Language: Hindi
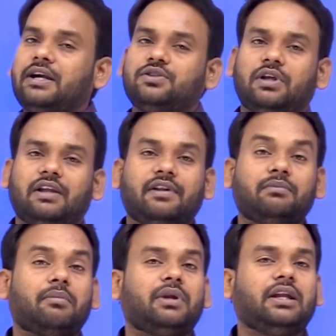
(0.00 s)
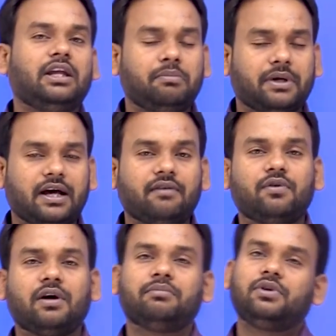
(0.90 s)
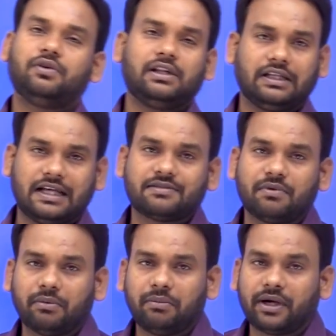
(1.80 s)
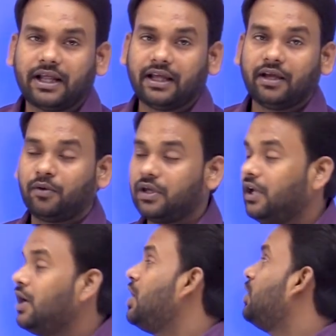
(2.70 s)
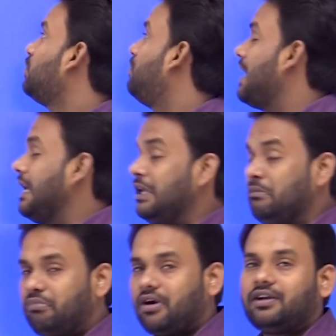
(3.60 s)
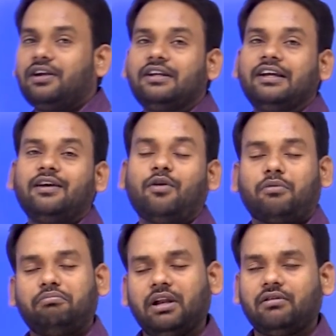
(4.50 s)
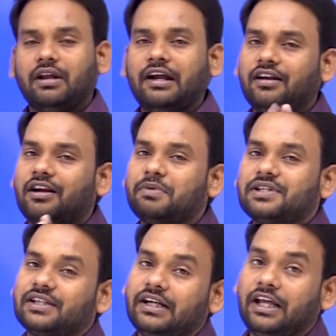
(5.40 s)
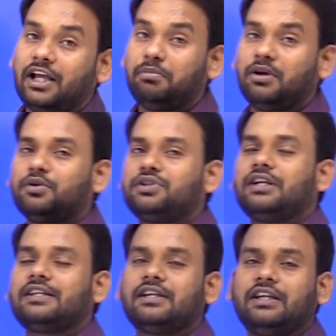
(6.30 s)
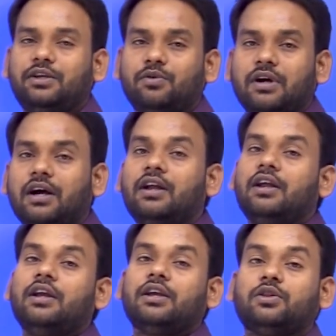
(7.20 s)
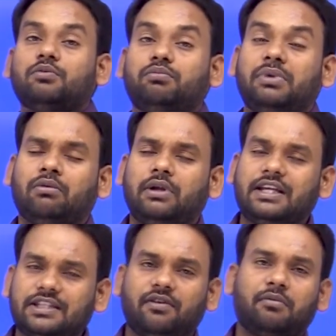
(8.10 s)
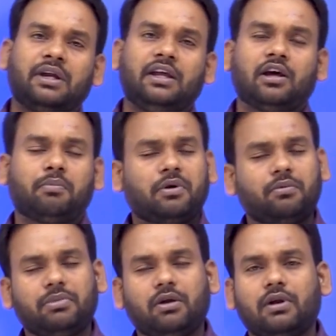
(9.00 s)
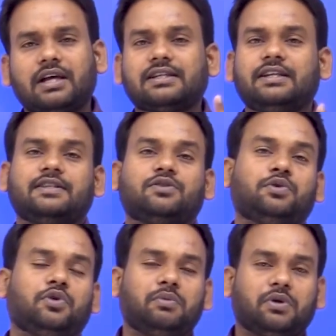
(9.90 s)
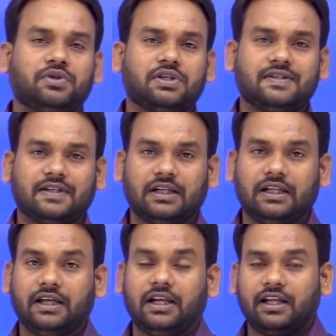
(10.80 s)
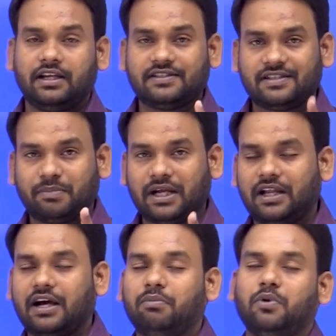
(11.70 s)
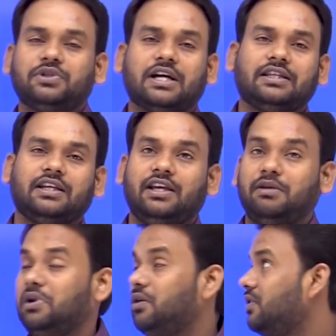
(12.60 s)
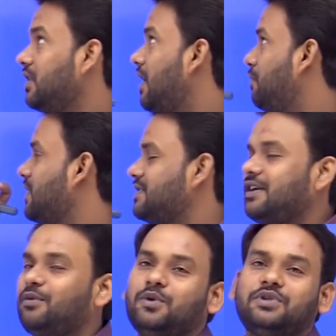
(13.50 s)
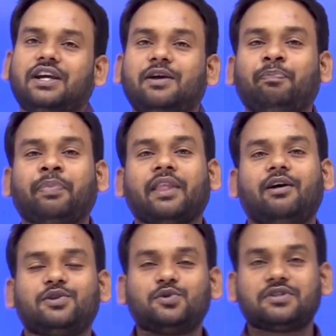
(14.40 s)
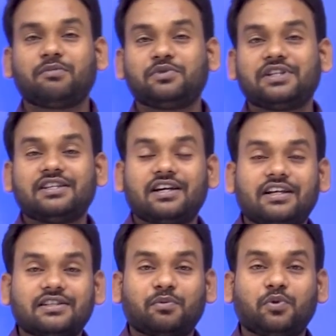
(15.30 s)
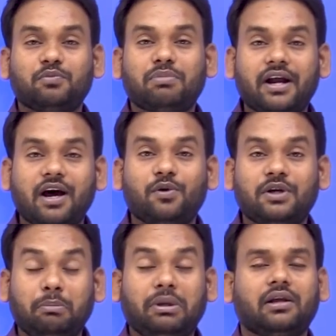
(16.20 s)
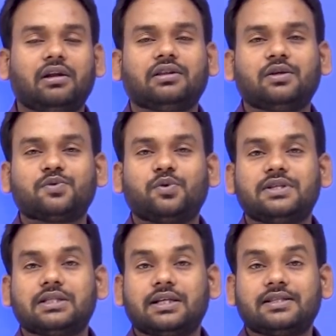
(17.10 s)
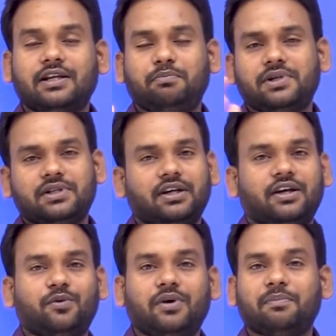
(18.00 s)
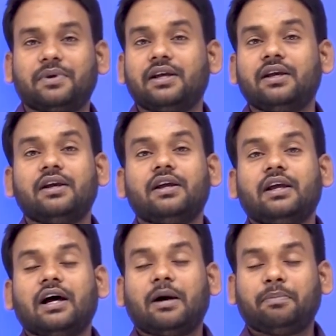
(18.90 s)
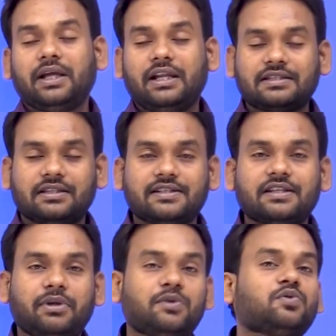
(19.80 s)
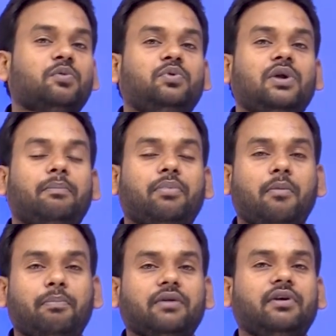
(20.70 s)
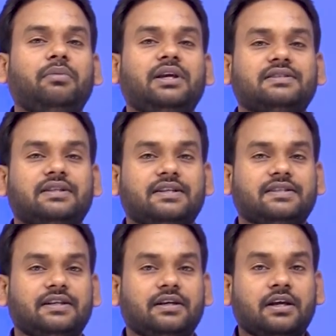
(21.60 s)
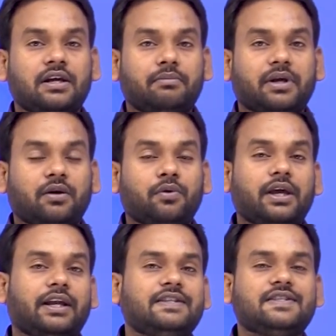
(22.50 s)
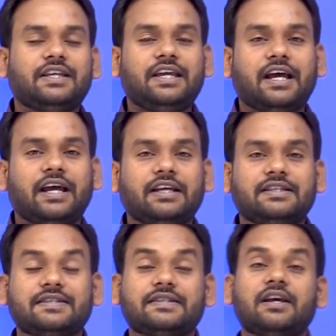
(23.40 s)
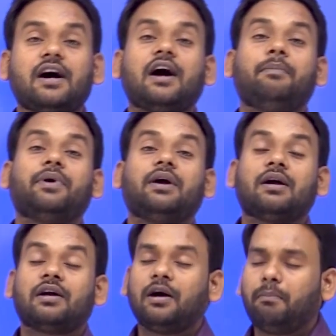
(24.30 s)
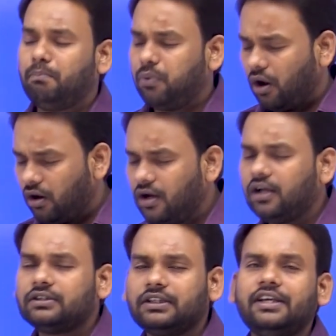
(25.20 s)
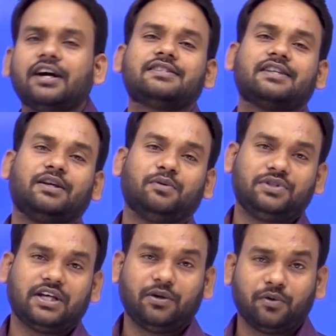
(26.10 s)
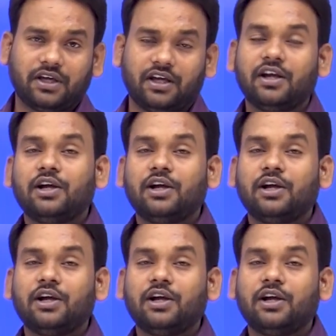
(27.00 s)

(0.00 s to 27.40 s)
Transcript: पार्ट जो इलेवंथ में हमने नहीं पढ़ा वो हम ट्वेल्थ क्लास में अभी पढ़ेंगे ओके तो बड़ा ही इंपॉर्टेंट है और बिल्कुल हंड्रेड परसेंट एक भी क्वेश्चन ऐसा नहीं होगा कि तुम बिल्कुल ईजी वे में नहीं कर पाओ बिल्कुल आसानी से चुटकियों में क्वेश्चन कर लेंगे लेकिन इससे पहले आप लोग चाहते हैं कि ये बिल्कुल आपका साउंड हो जाए और जो सबसे ज़्यादा सबको बड़ा और टिपिकल लगता है उसको इस तरह से रिप्रेजेंट करूँगा आपके आपके लिए इस तरह से मैंने उसको पूरा प्रॉपर वे में इस तरह से मैं कहूँ कि अरेंज किया है जिससे आपका काम बहुत ही आसान हो जाए ओके